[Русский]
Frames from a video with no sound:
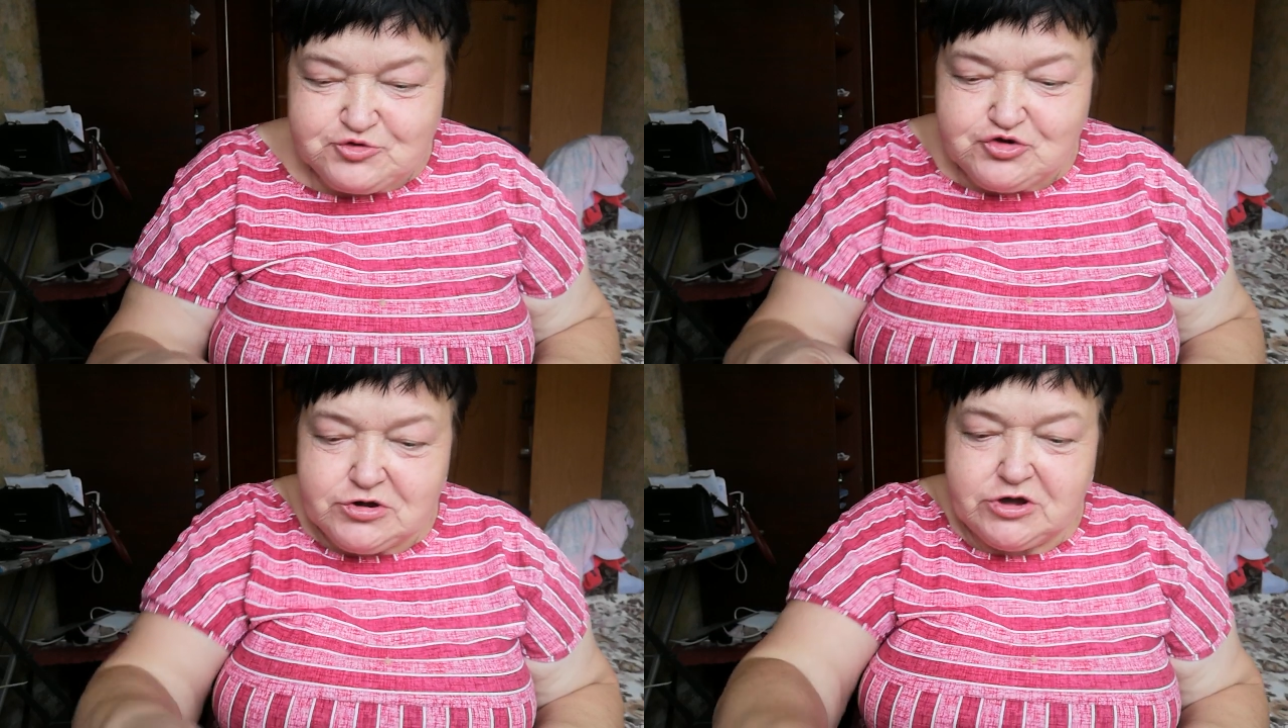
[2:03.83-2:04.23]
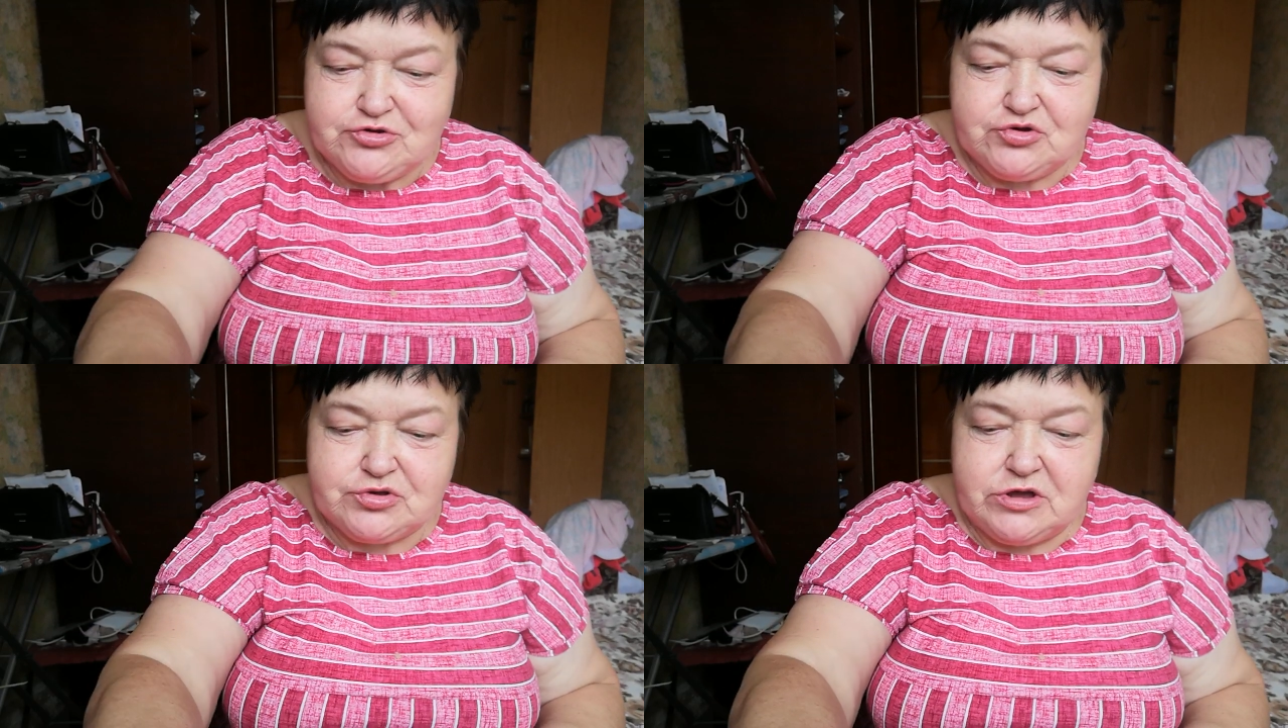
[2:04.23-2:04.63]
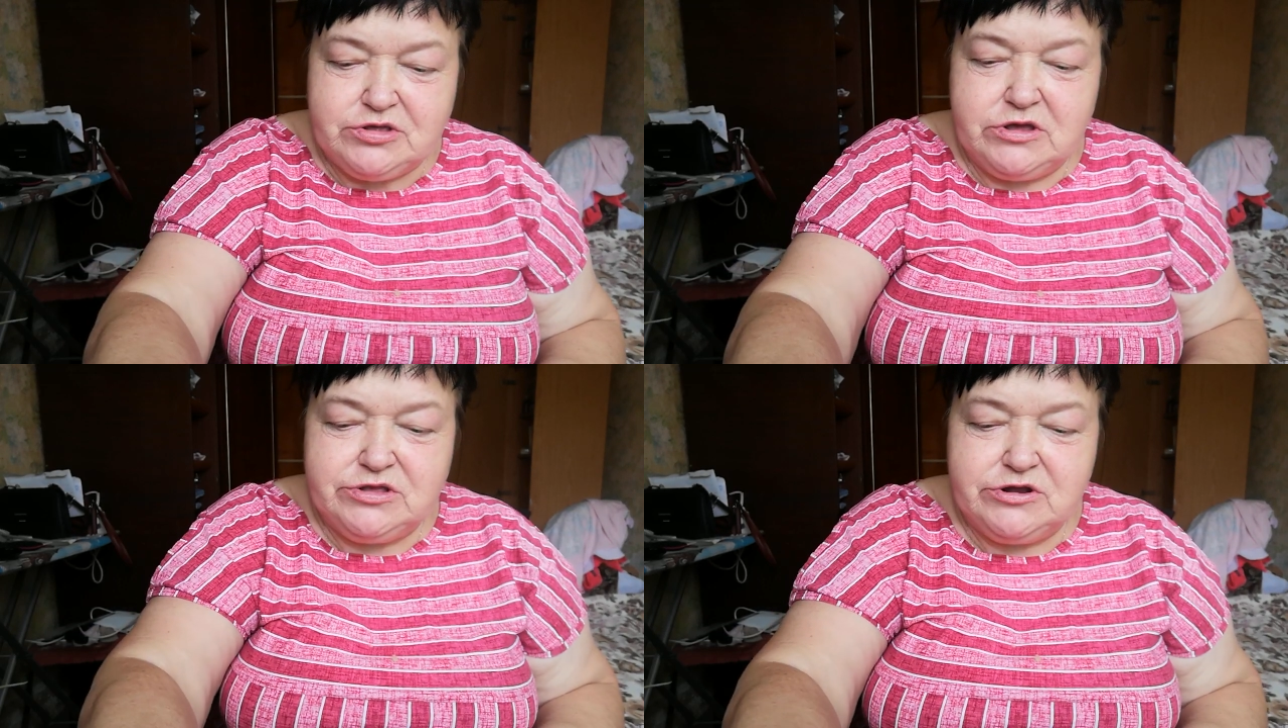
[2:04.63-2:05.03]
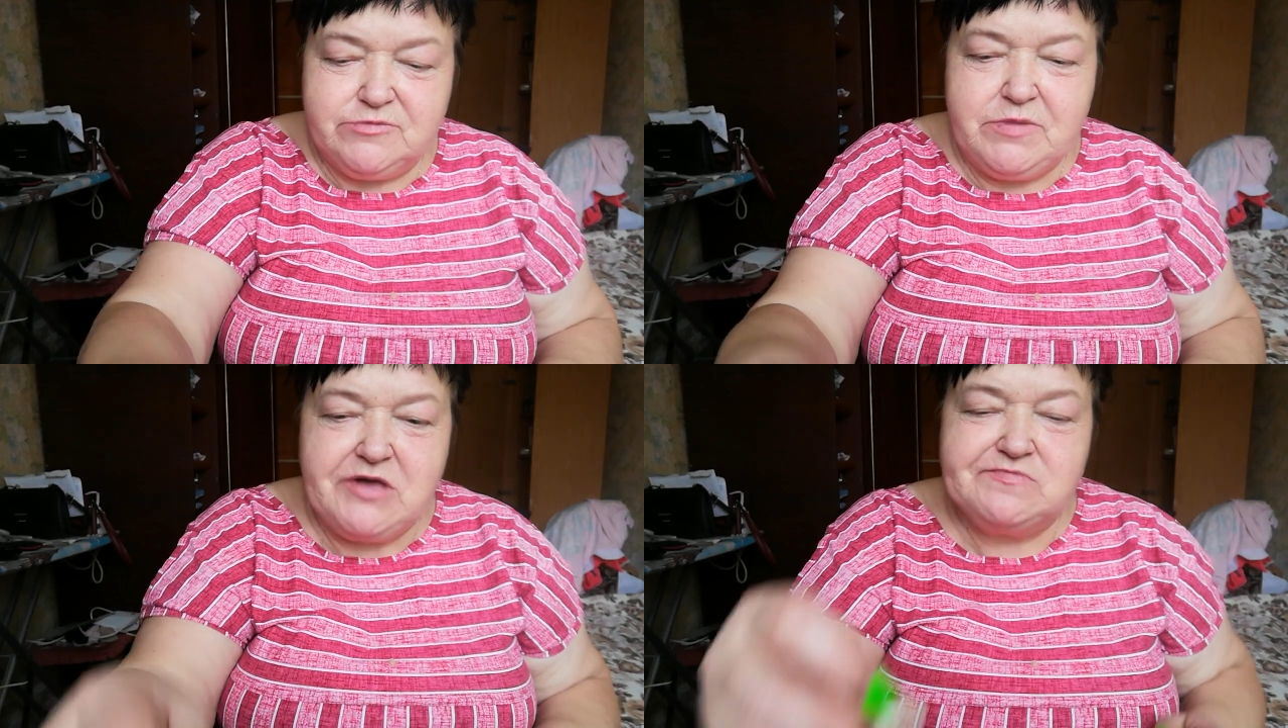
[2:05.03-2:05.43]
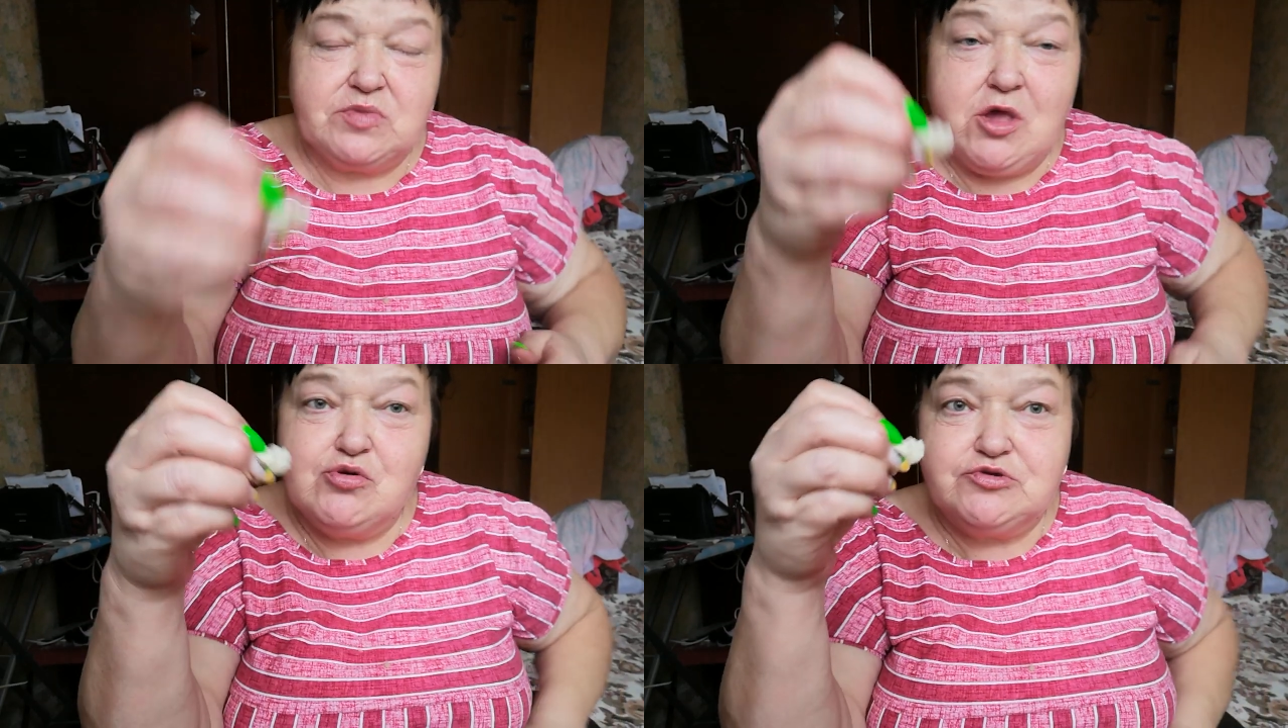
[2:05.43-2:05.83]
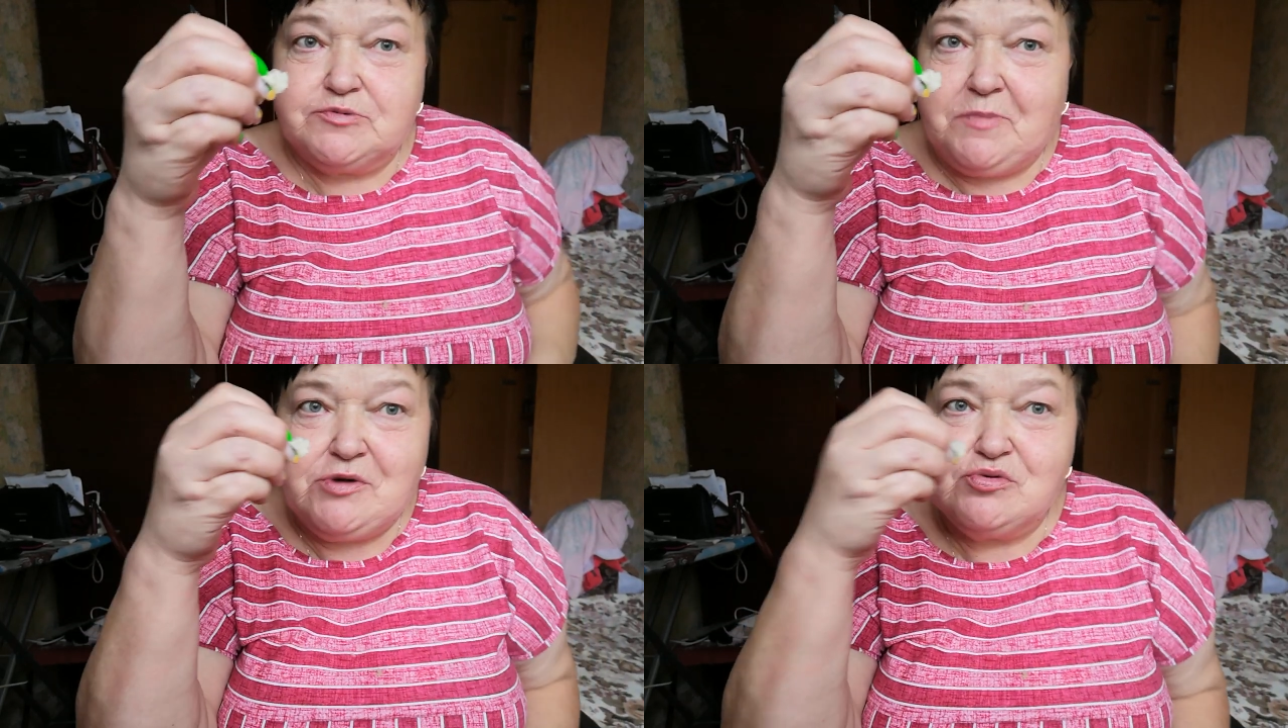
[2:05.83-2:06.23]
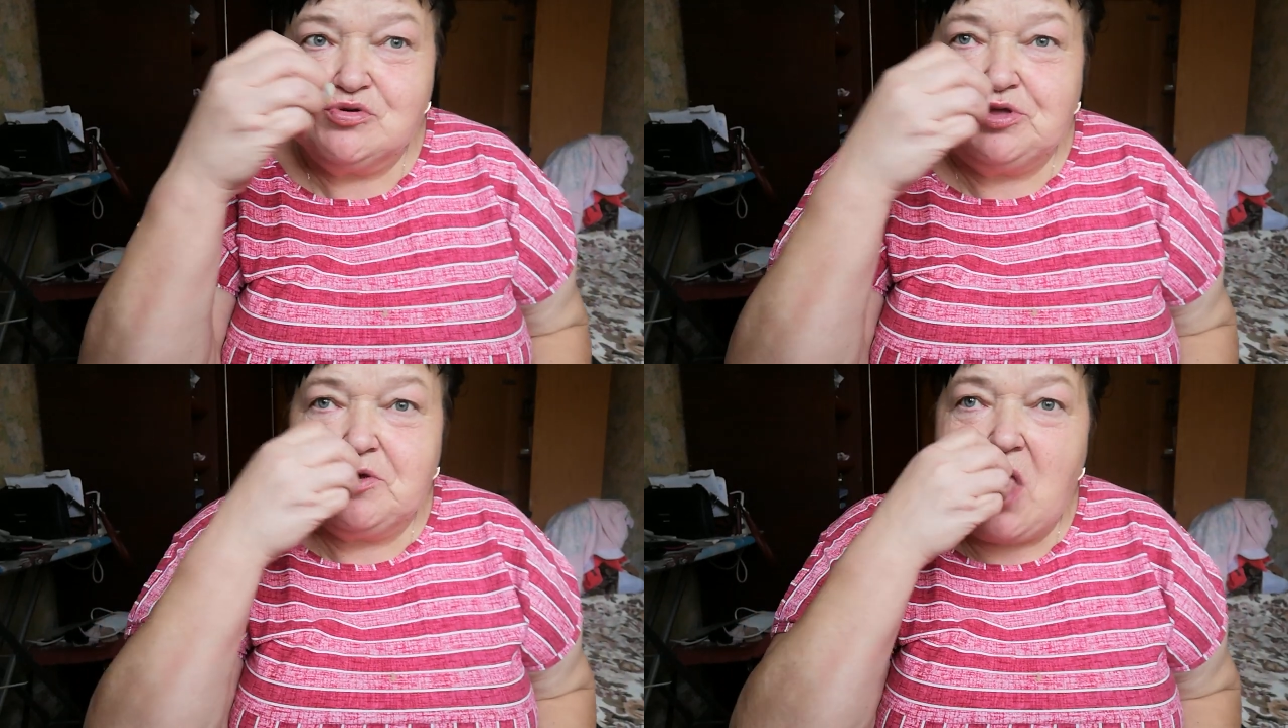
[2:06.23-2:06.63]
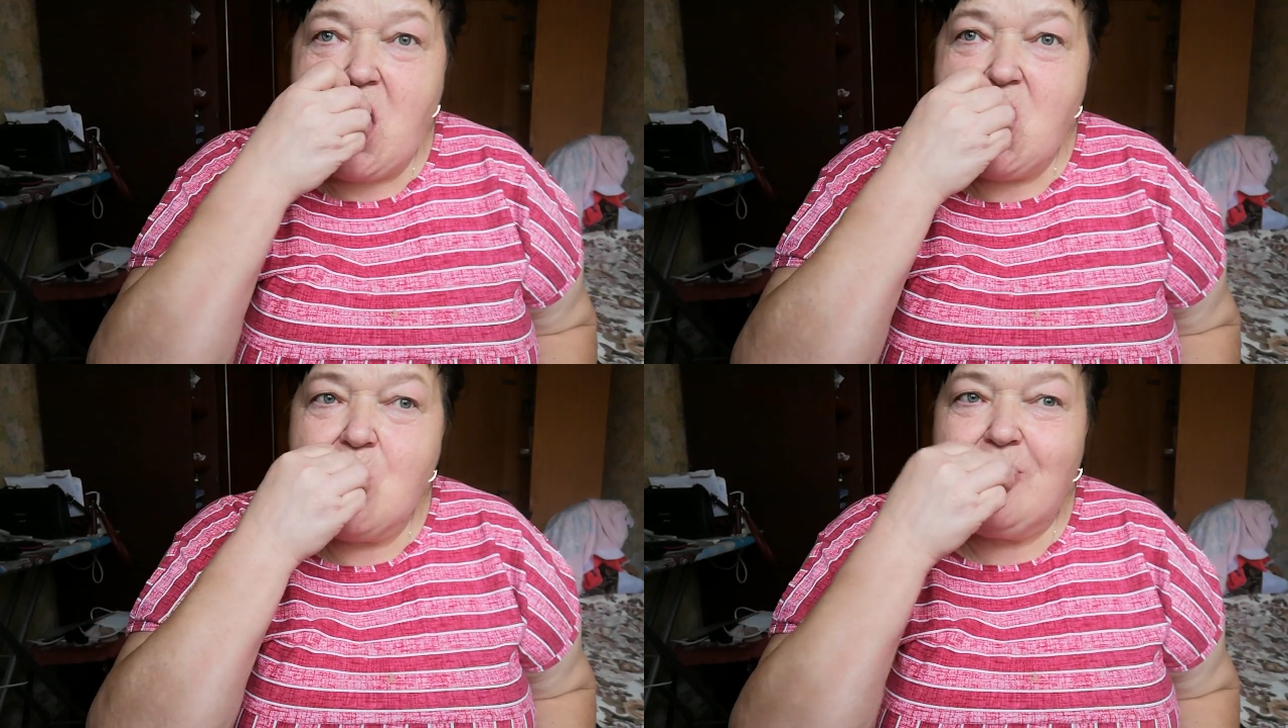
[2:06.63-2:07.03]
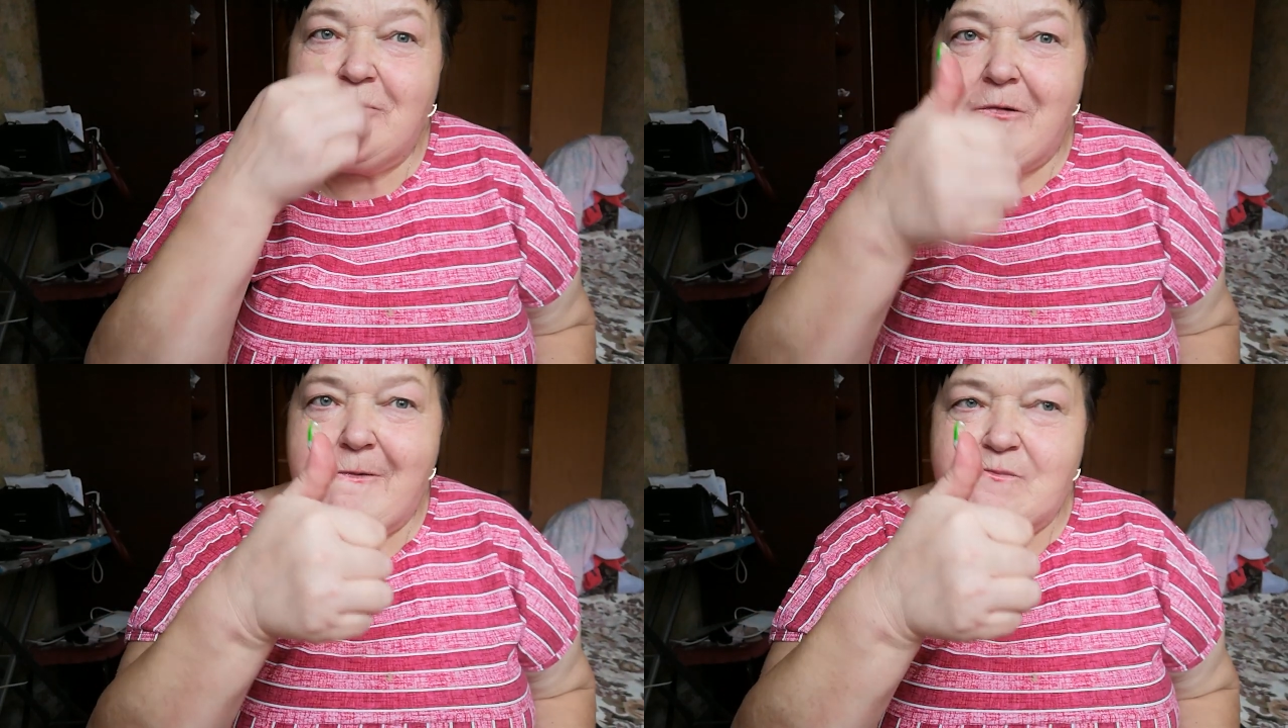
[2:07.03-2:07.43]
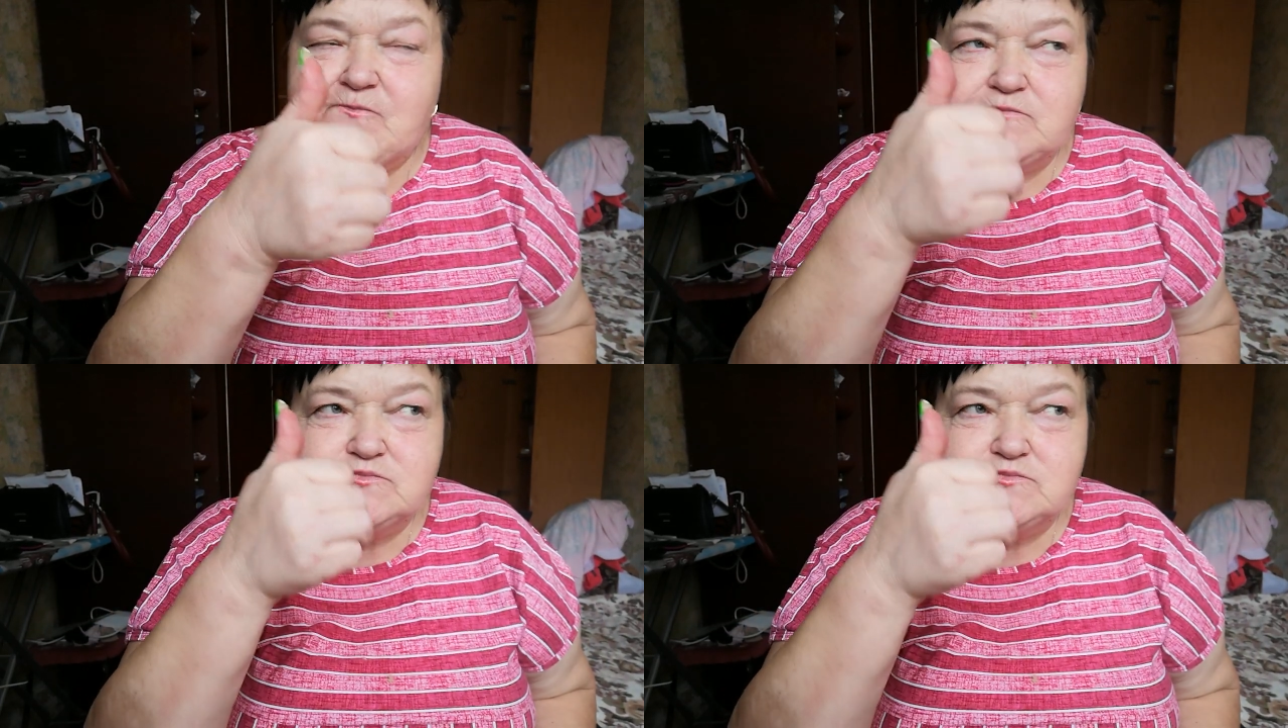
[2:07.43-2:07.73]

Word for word: Что я хочу сказать, ребят, на улице погода. О.